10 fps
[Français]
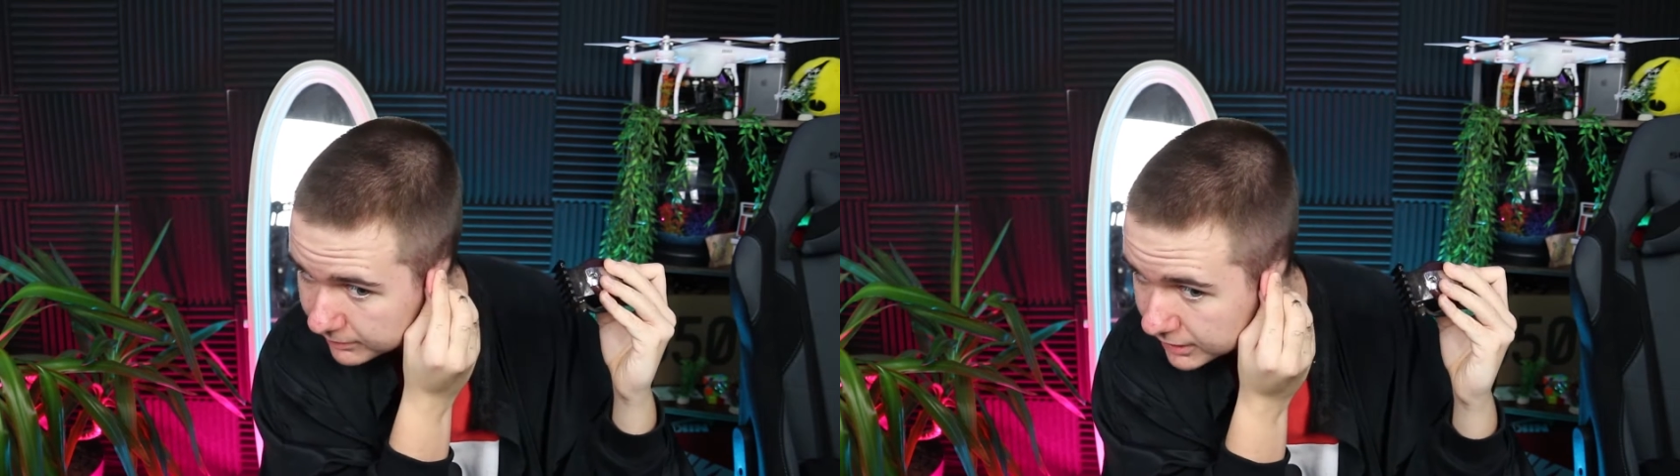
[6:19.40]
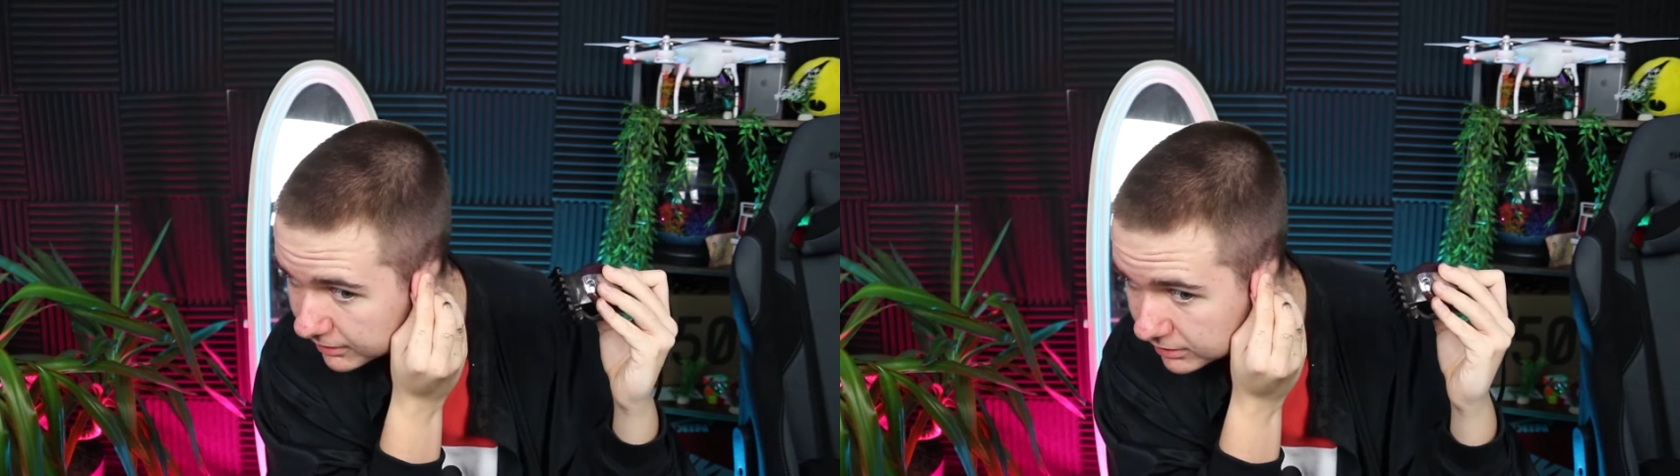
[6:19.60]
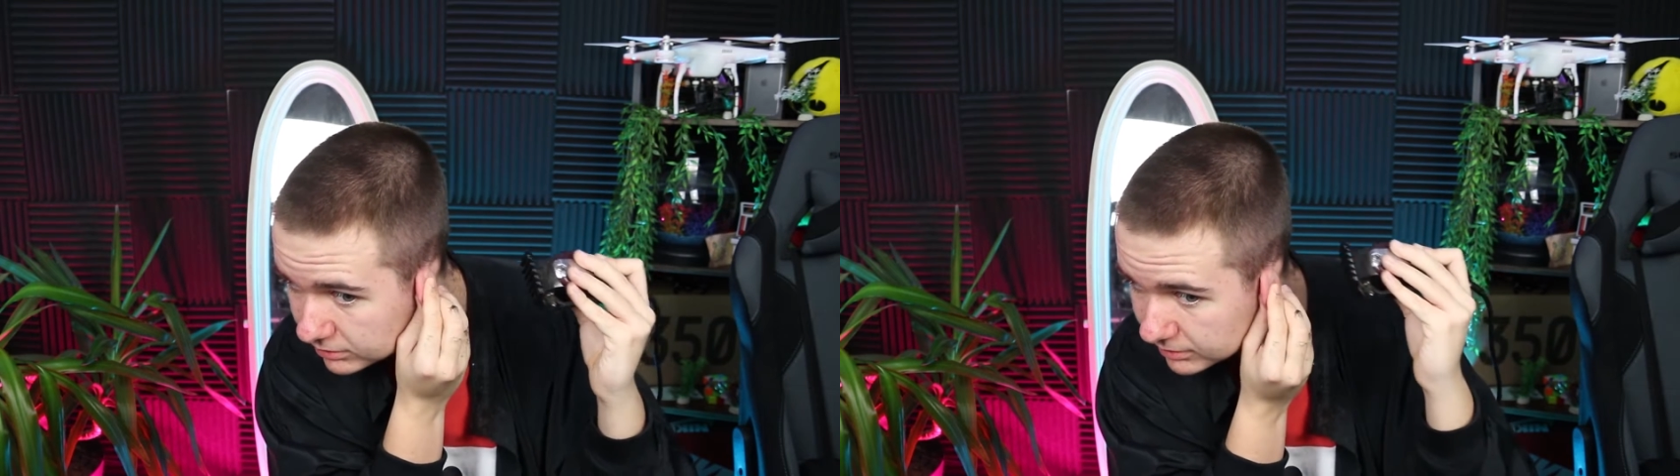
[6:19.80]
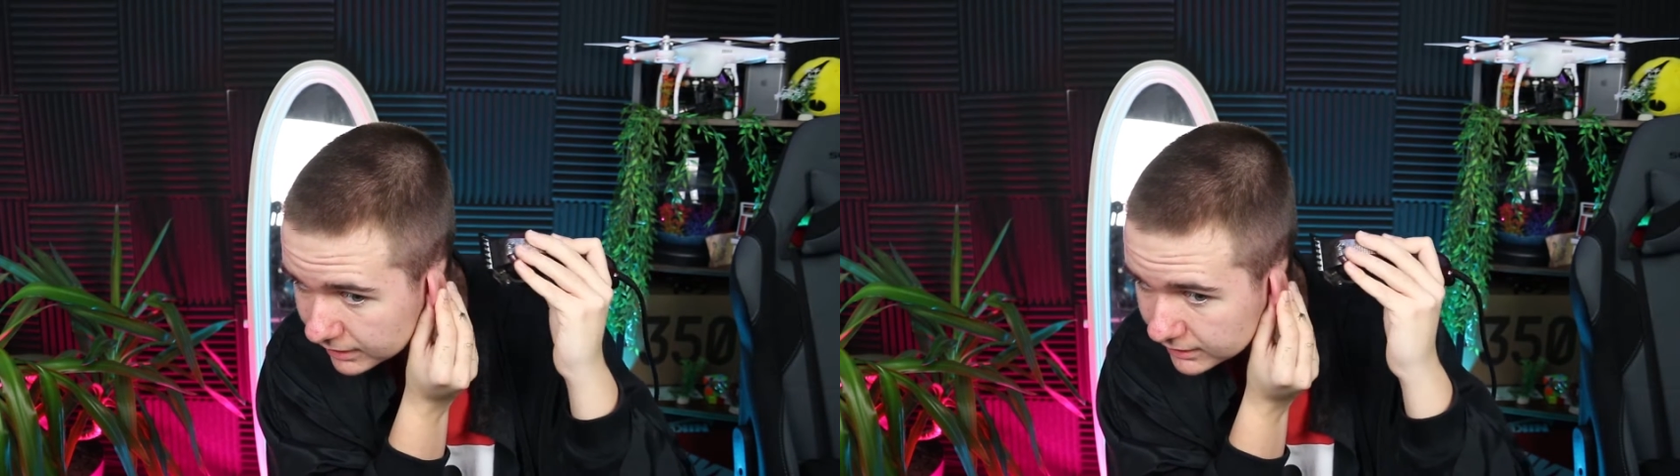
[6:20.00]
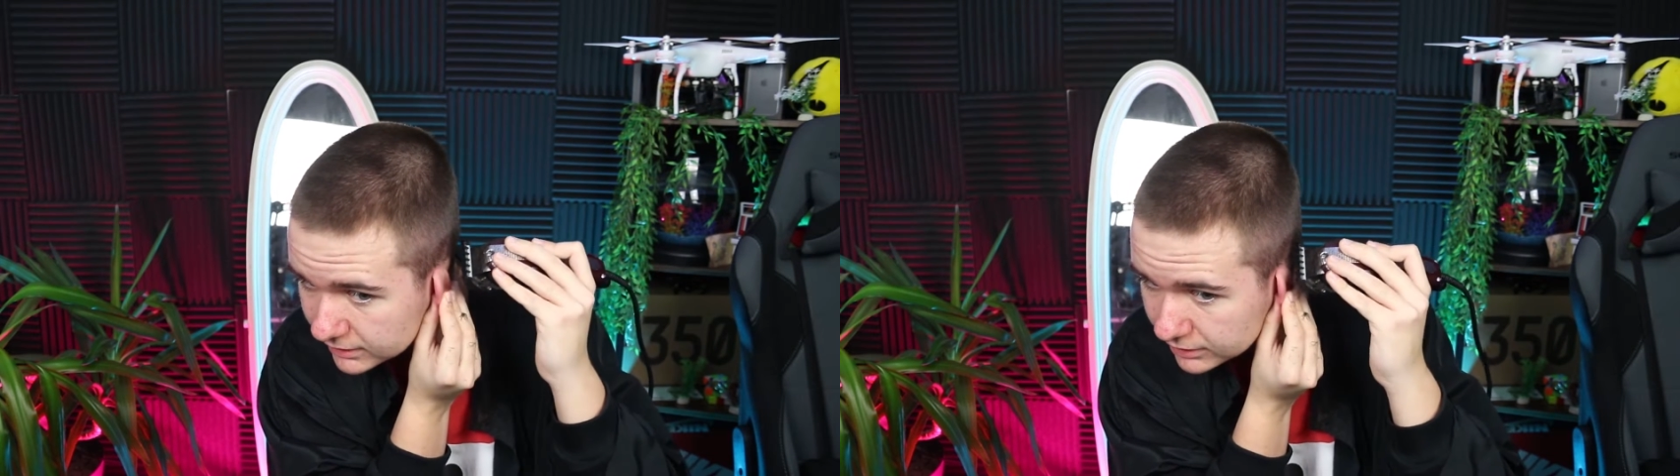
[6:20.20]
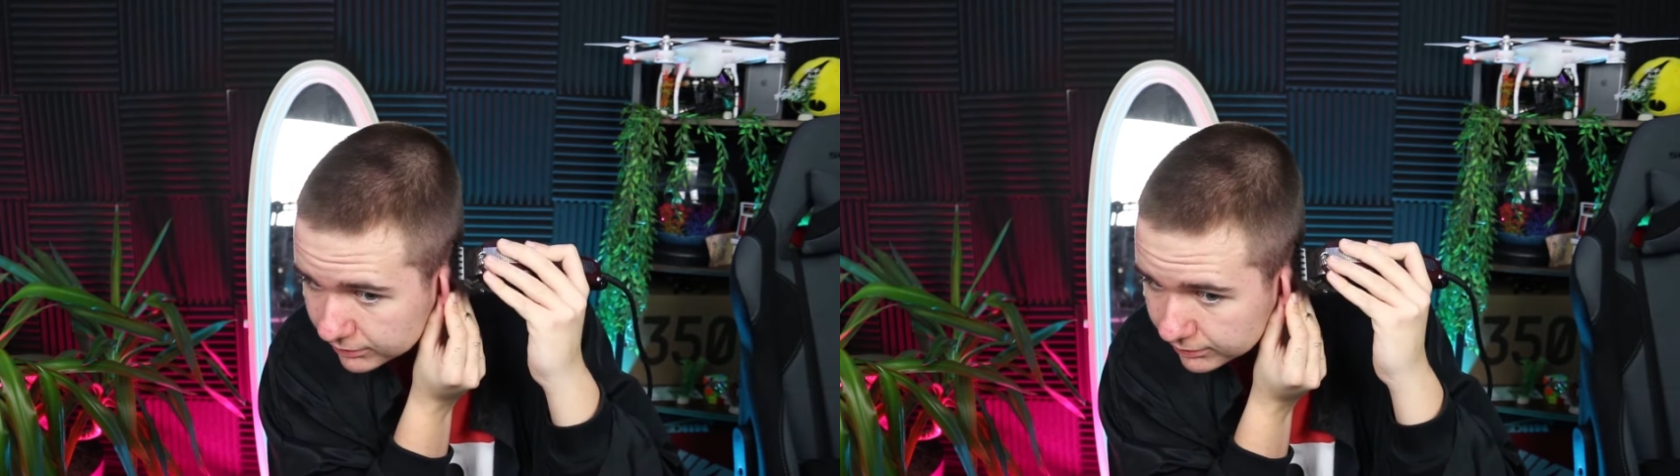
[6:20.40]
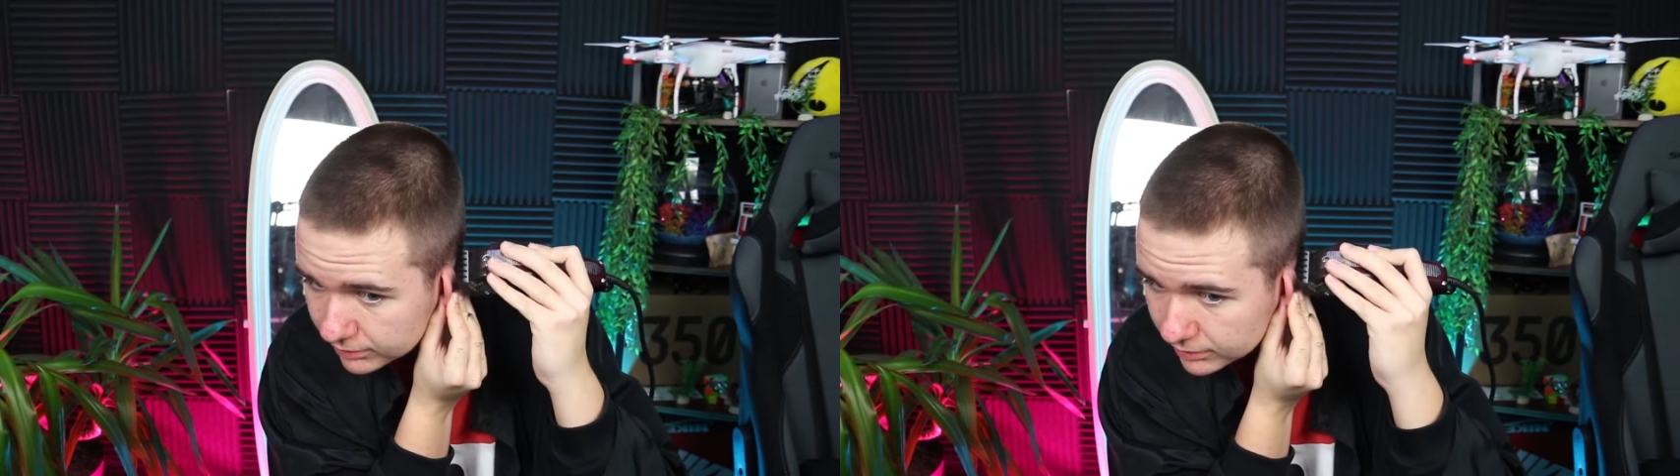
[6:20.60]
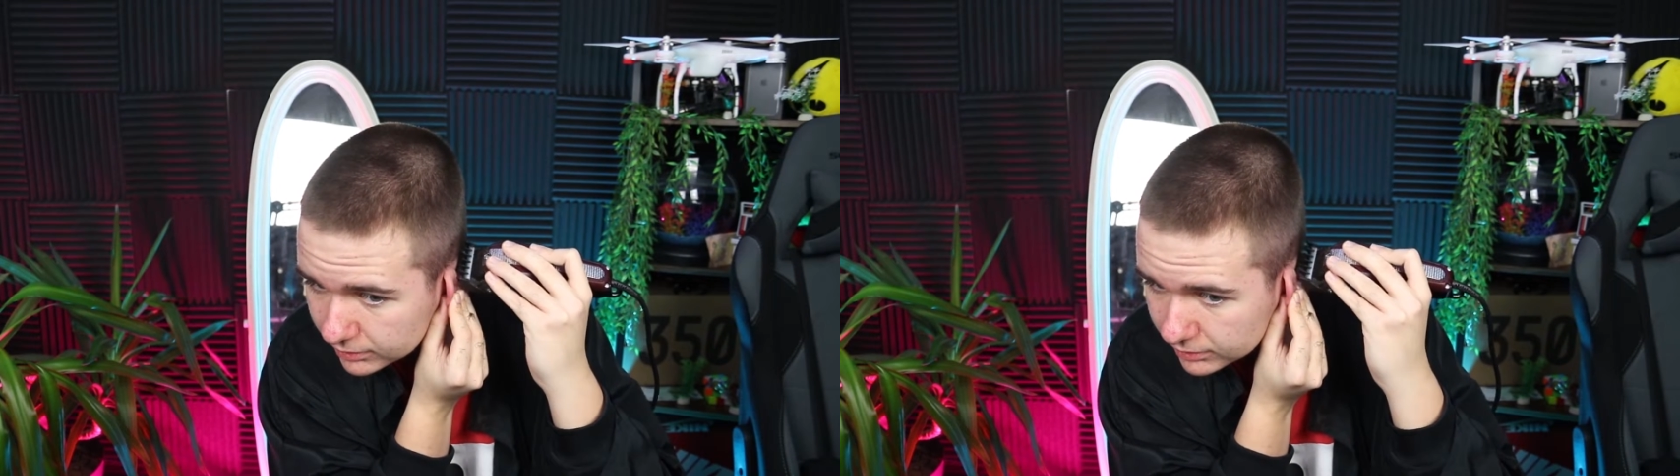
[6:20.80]
j'ai l'impression qu'il reste des cheveux
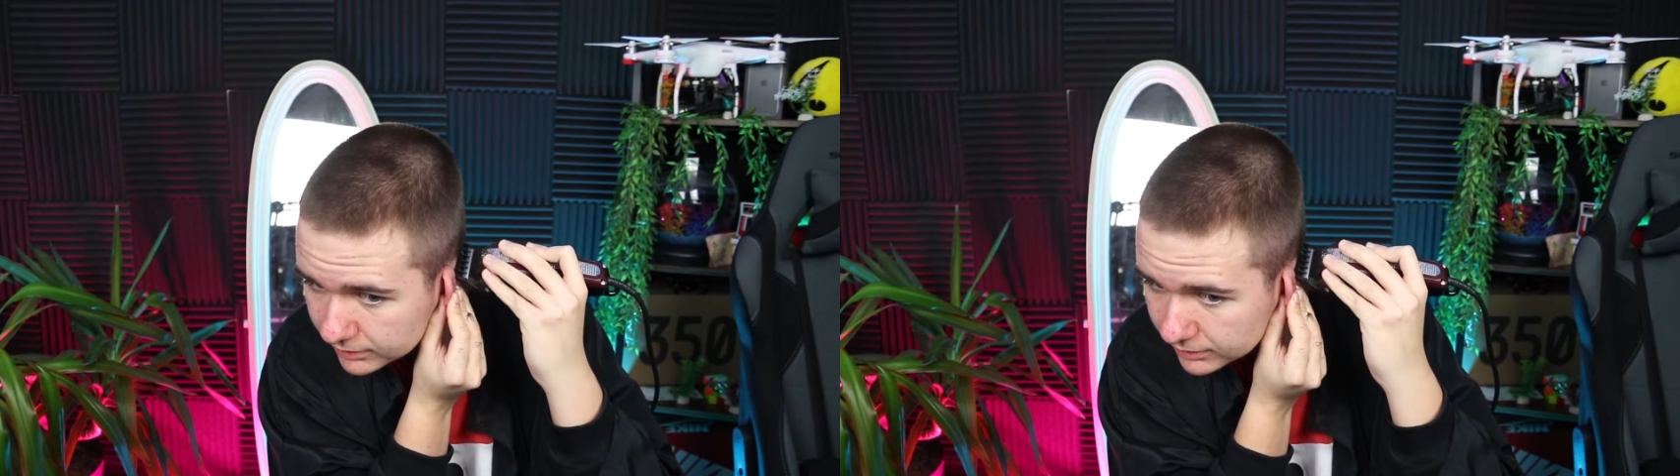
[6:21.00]
là,